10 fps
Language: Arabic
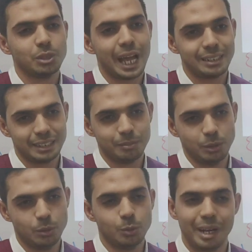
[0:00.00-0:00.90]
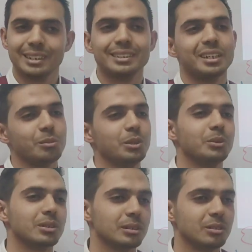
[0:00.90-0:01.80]
خد حاجتك منه وبعد كده
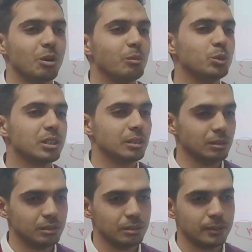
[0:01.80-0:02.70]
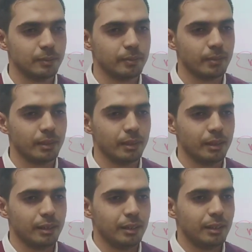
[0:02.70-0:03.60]
ارميه بره واعمله صاير
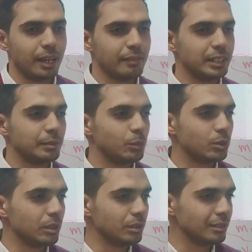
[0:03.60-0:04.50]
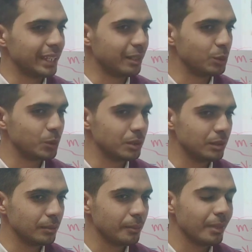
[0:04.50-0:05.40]
قفلت باب اوضتك داخل
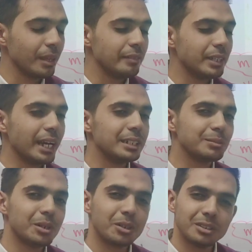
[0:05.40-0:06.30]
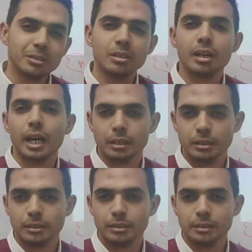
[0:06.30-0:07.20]
متوضي في حاجه اسمها ركعتين قضاء
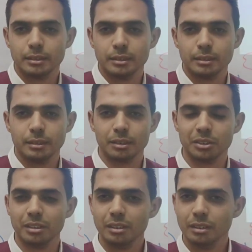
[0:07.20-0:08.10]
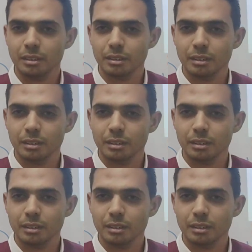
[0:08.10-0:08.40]
حاجه ركعتين ايه